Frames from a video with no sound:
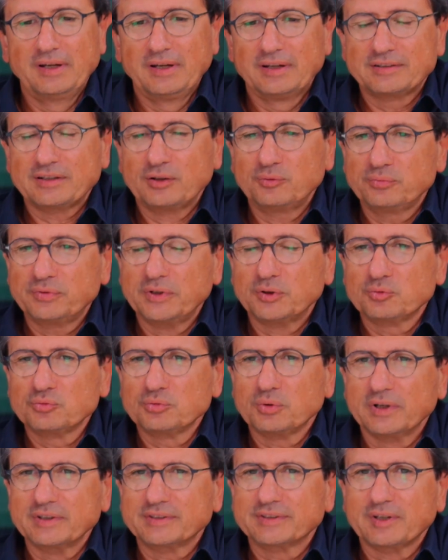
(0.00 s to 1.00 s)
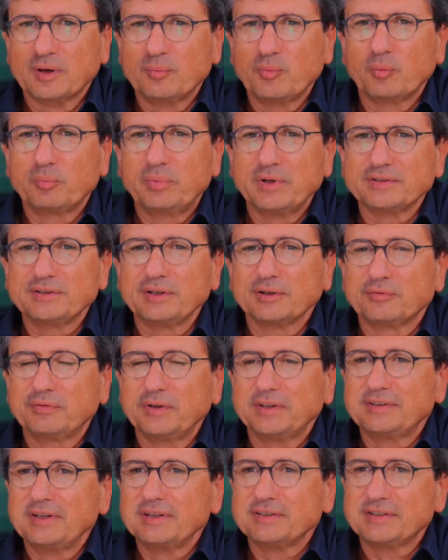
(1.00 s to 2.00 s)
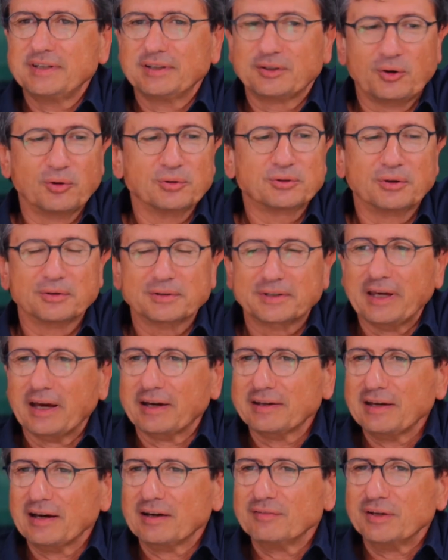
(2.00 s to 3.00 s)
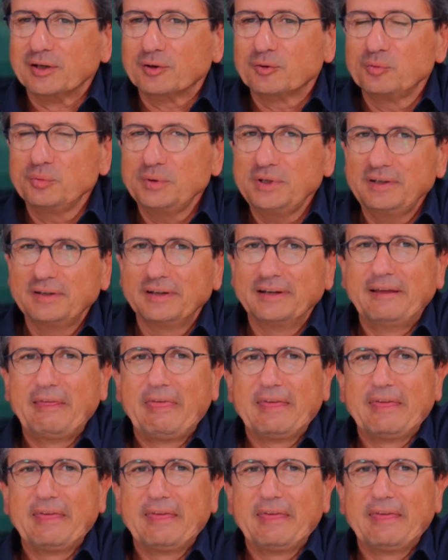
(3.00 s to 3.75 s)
ça nous fait toujours extrêmement plaisir de fêter ses 30 ans de carrière avec lui.